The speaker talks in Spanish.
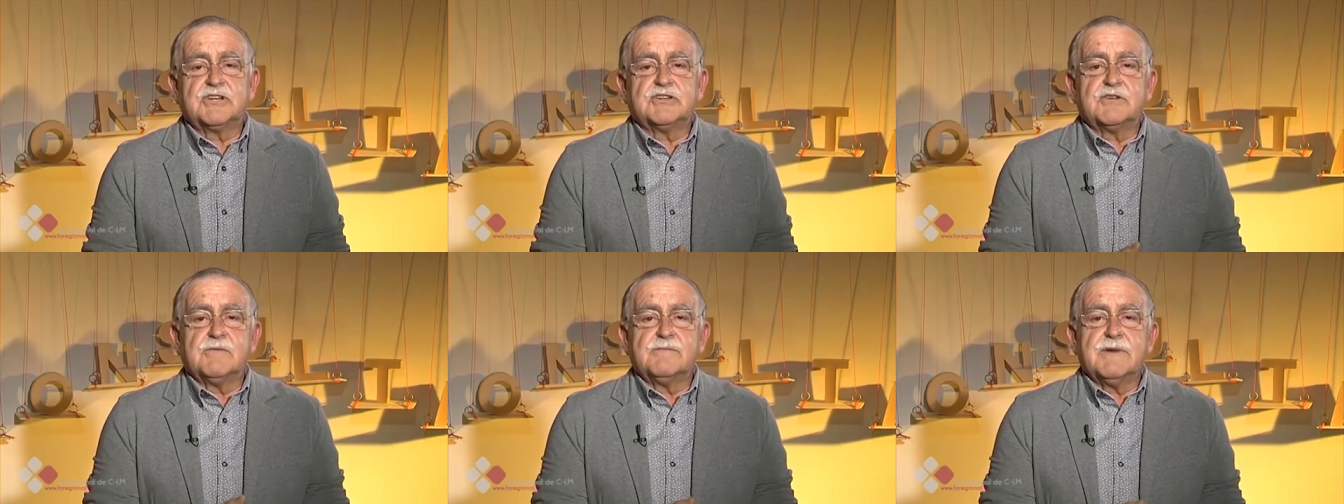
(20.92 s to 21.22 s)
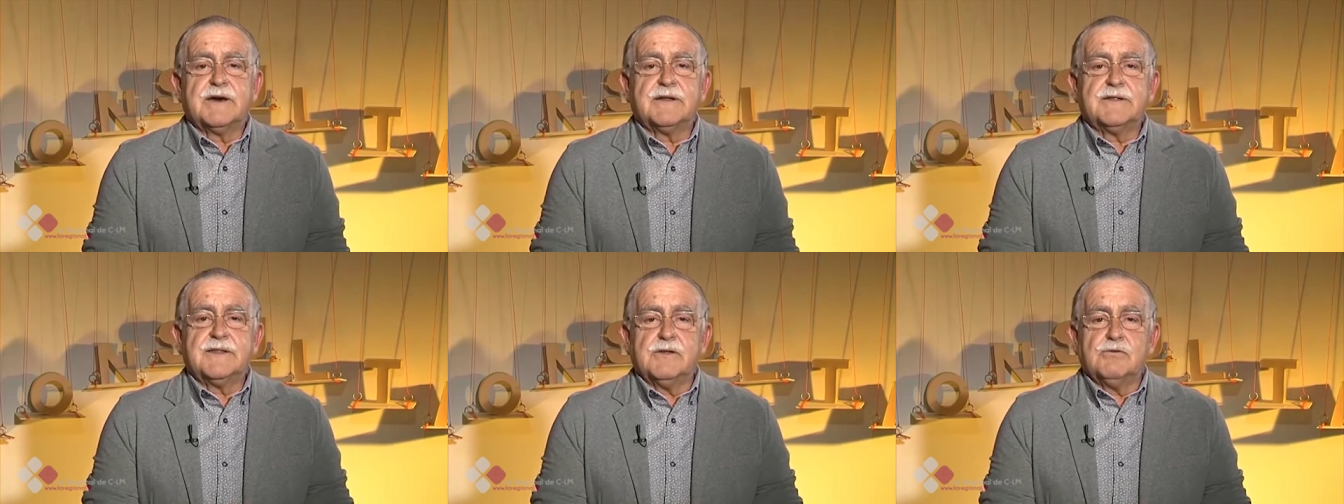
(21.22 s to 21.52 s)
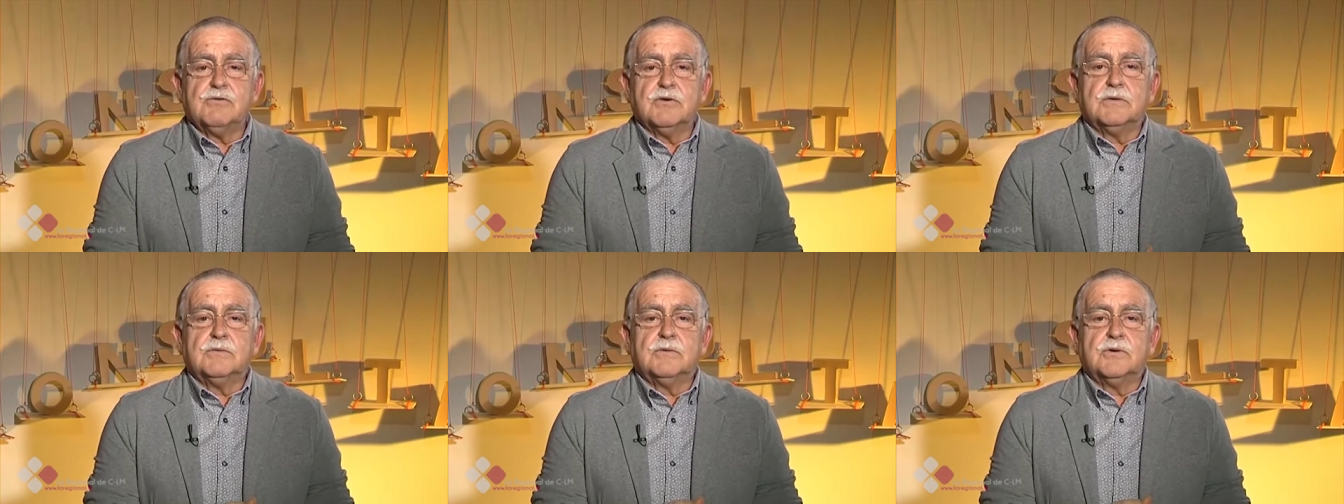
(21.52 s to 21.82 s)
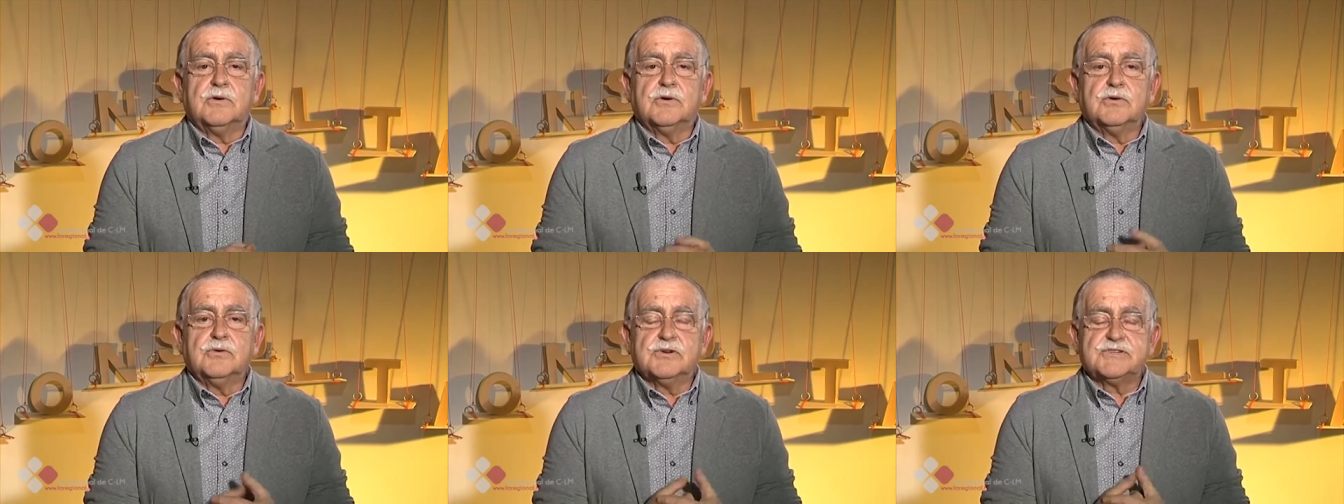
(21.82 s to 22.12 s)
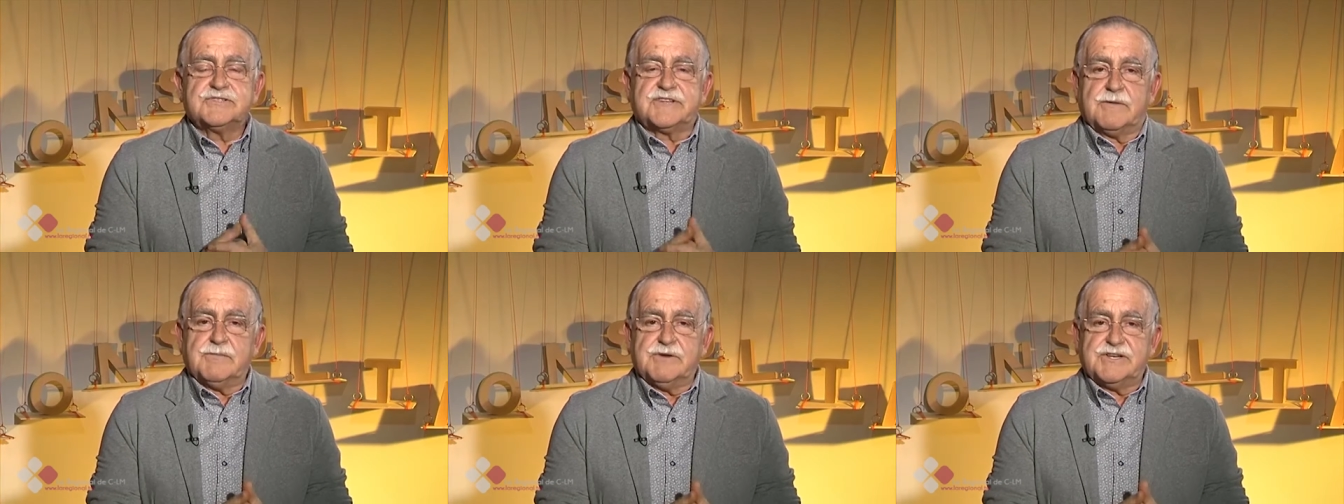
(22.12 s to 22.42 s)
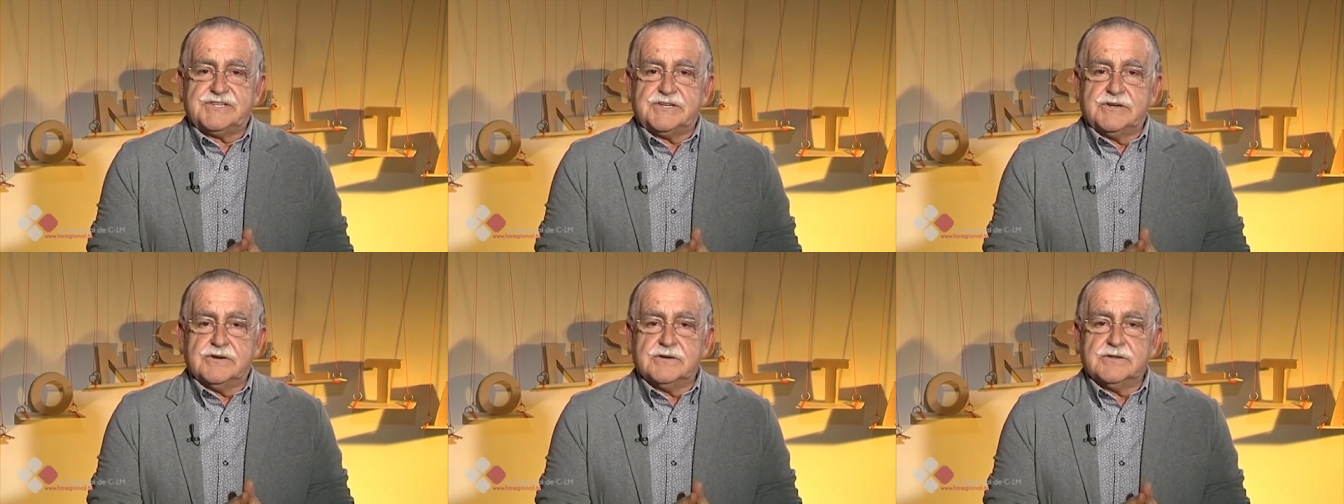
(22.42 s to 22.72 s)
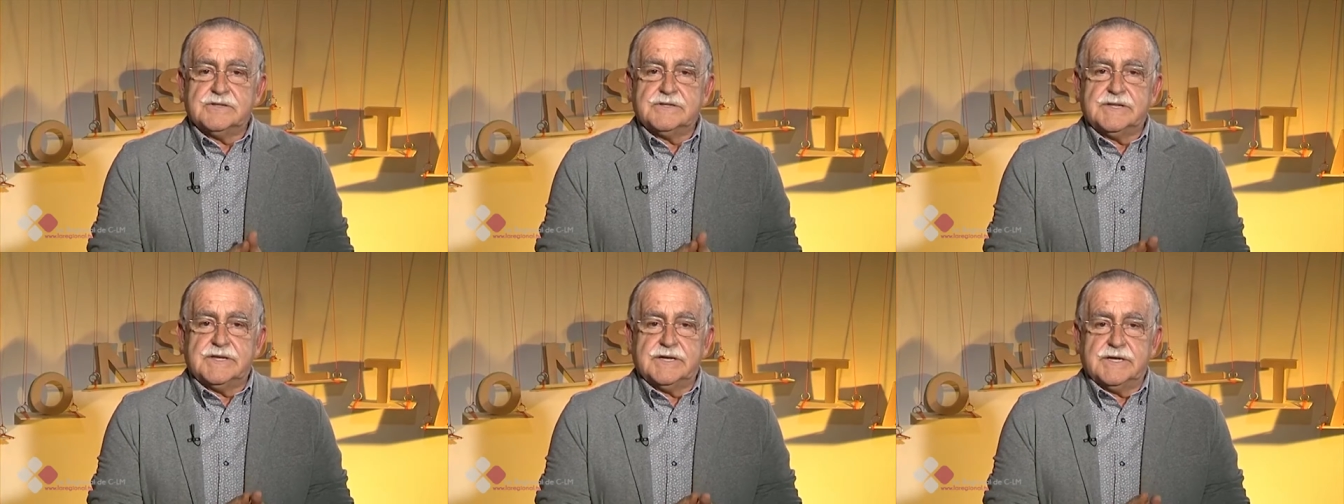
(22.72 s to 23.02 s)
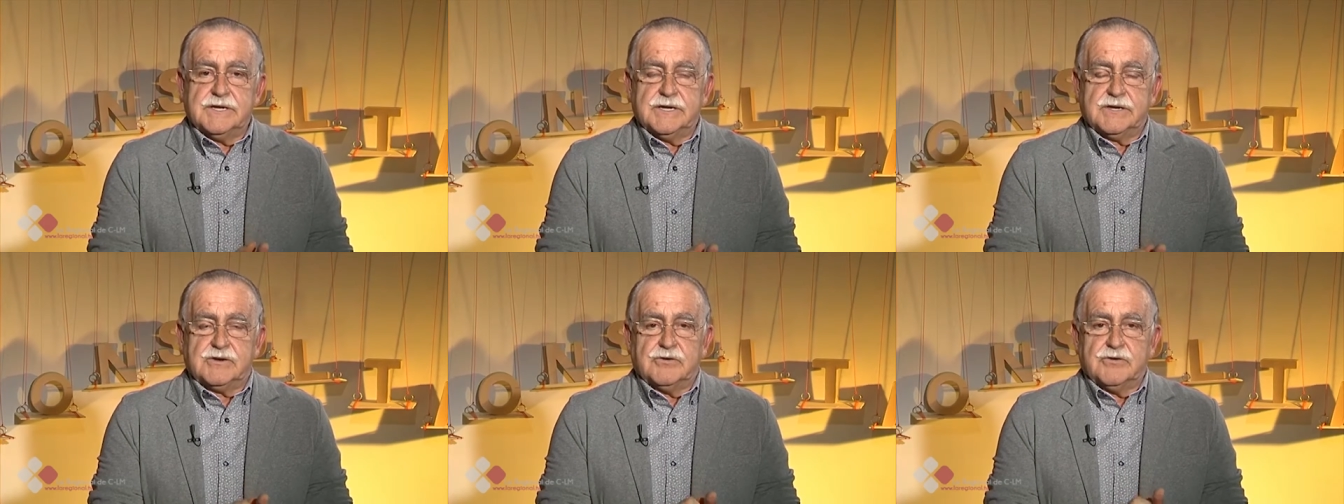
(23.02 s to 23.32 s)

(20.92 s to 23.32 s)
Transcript: tomar de nuevo nuestra misión de